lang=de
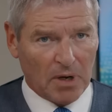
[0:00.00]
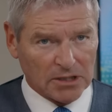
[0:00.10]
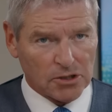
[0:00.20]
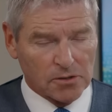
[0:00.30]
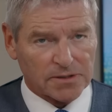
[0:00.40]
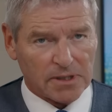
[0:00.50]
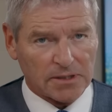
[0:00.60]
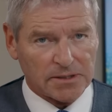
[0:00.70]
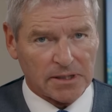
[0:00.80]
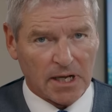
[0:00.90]
Anschluss an
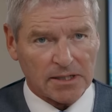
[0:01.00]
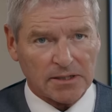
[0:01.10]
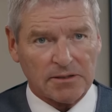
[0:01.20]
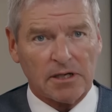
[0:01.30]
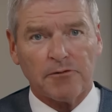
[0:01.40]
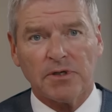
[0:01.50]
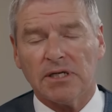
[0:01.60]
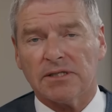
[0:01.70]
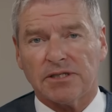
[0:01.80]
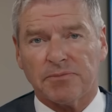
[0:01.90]
diese Nachricht
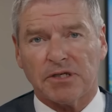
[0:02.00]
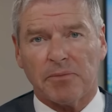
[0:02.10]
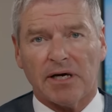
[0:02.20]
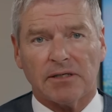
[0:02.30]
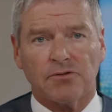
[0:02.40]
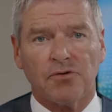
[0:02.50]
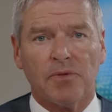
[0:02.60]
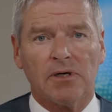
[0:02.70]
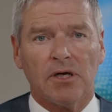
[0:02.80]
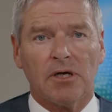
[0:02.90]
telefonierte ich mit dem
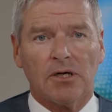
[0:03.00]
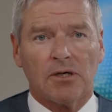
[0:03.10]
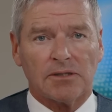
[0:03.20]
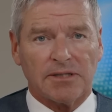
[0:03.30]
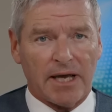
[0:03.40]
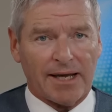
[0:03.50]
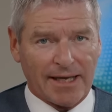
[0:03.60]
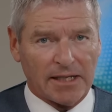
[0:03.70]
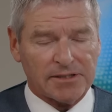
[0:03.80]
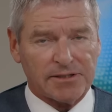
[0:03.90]
Eigentümer und der
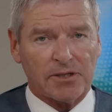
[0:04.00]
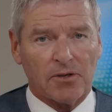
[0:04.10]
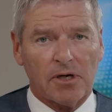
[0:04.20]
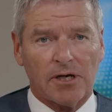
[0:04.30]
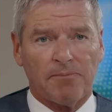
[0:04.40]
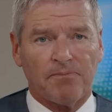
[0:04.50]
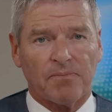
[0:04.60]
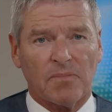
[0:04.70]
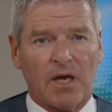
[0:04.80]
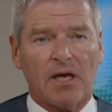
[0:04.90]
ergänzte noch,
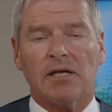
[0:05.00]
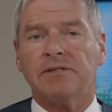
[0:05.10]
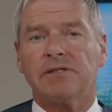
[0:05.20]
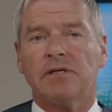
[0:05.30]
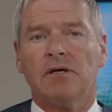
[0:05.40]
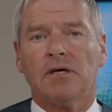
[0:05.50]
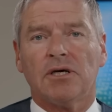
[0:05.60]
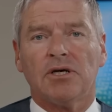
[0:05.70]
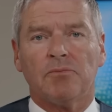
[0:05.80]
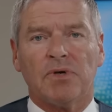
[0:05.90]
Herr Glinski,
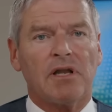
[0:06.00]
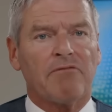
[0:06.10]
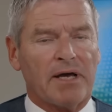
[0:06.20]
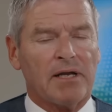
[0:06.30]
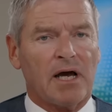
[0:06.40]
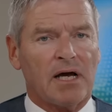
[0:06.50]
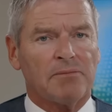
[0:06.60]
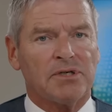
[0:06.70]
mittlerweile habe